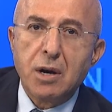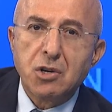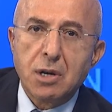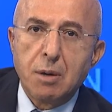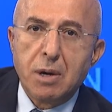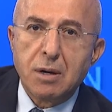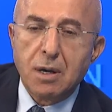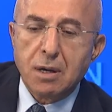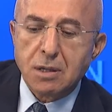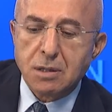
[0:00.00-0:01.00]
Cari
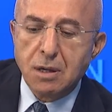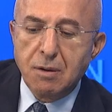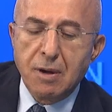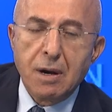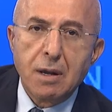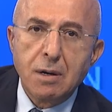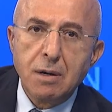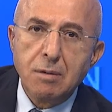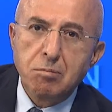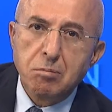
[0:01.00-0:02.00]
işlemler dengesi
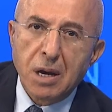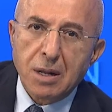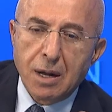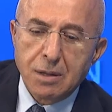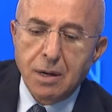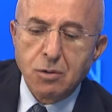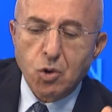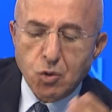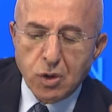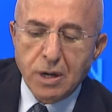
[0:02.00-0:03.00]
verileri
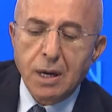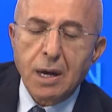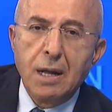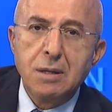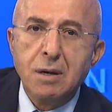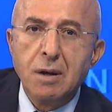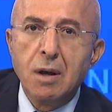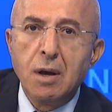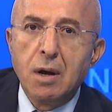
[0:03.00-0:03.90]
beklentilerin çok üzerinde geldi.